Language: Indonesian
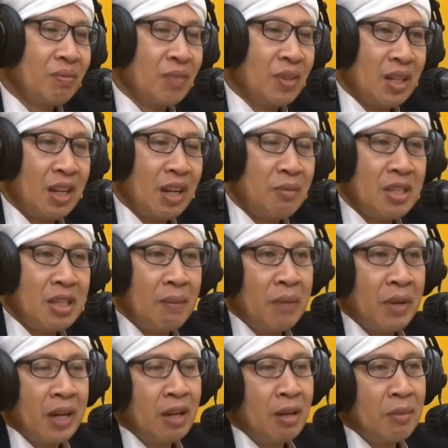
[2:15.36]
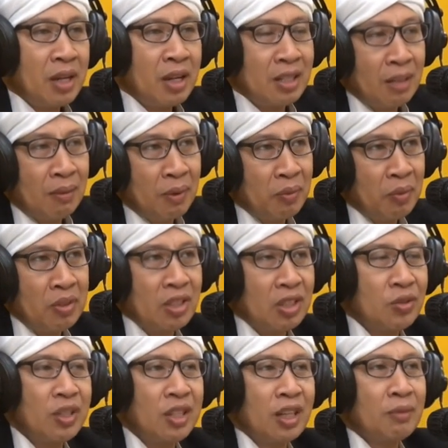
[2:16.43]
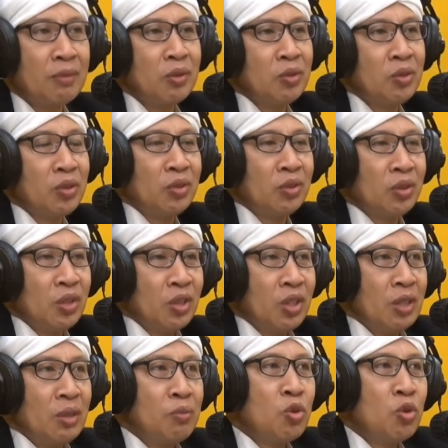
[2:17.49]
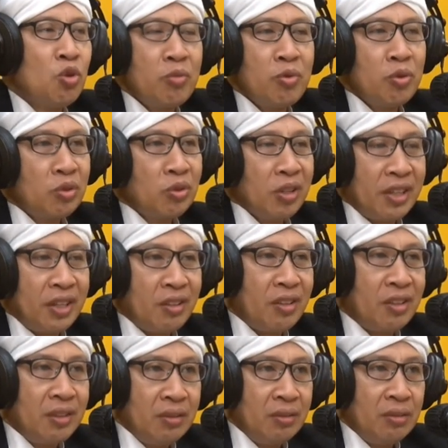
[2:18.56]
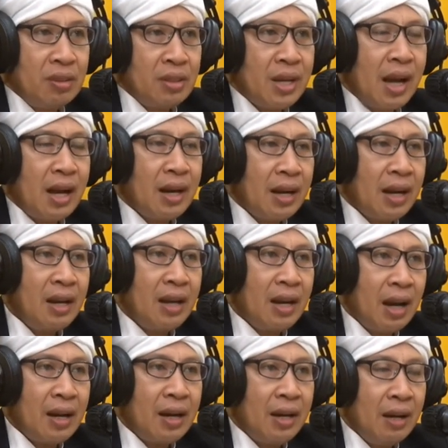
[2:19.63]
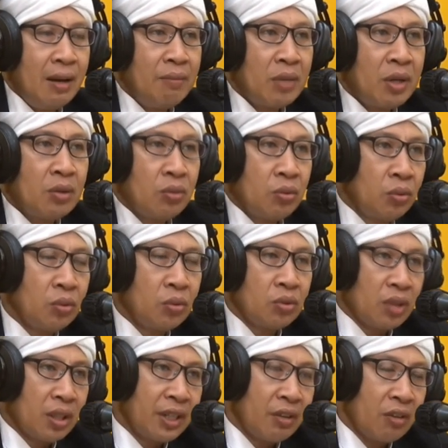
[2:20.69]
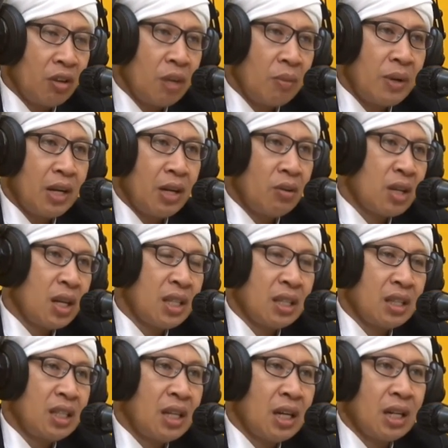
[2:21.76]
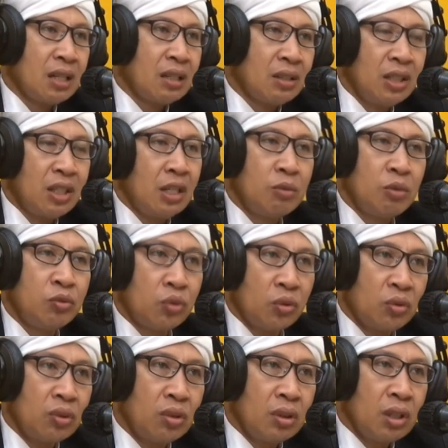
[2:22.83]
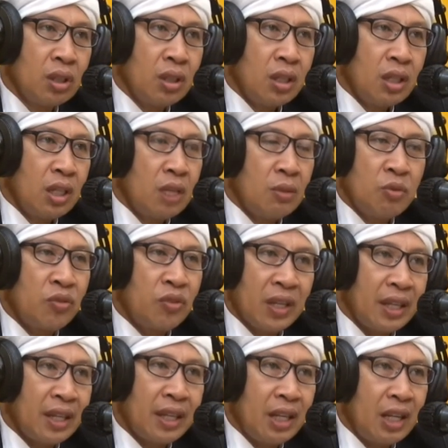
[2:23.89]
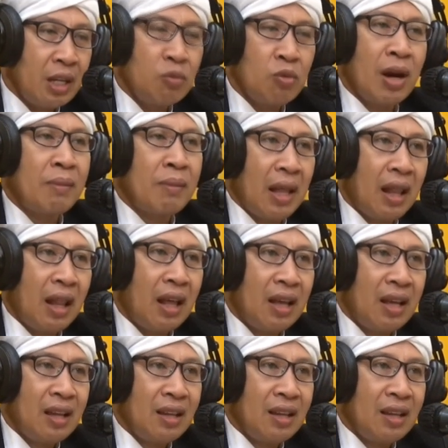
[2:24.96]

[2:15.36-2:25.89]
maka kami iya. sampaikan kepada siapapun sesuai dengan petunjuk buku-buku torekoh itu jangan anda berguru torekoh kepada orang yang tidak ngerti ilmu furuk ilmu fikih ilmu amal